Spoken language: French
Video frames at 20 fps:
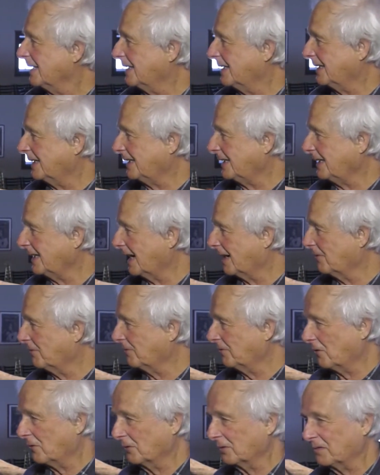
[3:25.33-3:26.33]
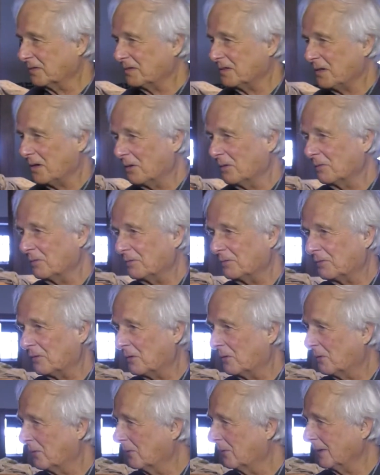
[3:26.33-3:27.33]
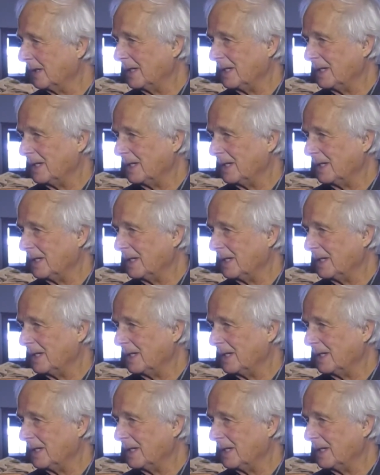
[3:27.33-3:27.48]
qui, en fonction, font